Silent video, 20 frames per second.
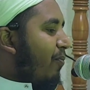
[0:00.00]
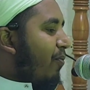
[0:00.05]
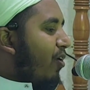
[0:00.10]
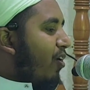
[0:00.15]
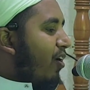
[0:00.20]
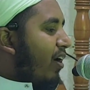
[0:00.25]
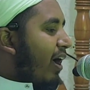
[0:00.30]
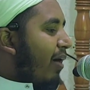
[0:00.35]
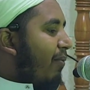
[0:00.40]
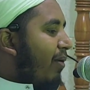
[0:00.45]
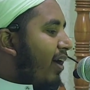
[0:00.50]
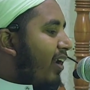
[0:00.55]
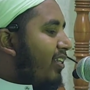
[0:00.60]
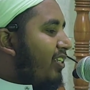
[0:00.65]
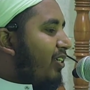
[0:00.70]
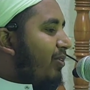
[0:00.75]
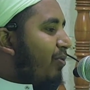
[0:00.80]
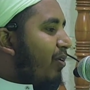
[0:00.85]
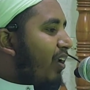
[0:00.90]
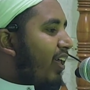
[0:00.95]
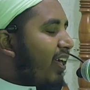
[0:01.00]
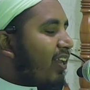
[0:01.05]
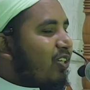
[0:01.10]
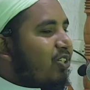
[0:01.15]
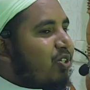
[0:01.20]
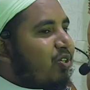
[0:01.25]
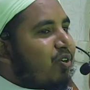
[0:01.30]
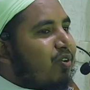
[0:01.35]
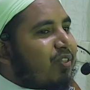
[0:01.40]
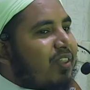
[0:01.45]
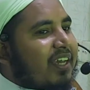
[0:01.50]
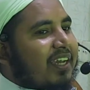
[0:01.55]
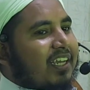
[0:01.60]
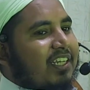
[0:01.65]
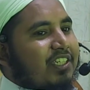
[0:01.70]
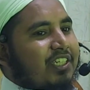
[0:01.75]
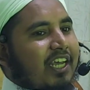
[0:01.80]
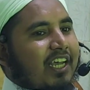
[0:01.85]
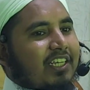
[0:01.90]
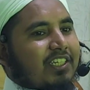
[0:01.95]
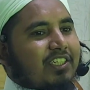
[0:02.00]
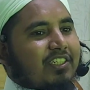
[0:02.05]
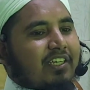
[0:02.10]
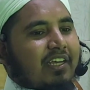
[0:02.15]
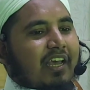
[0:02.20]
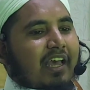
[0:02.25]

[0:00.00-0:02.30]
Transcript: বরং আমার জীবনের শুরু থেকে শেষ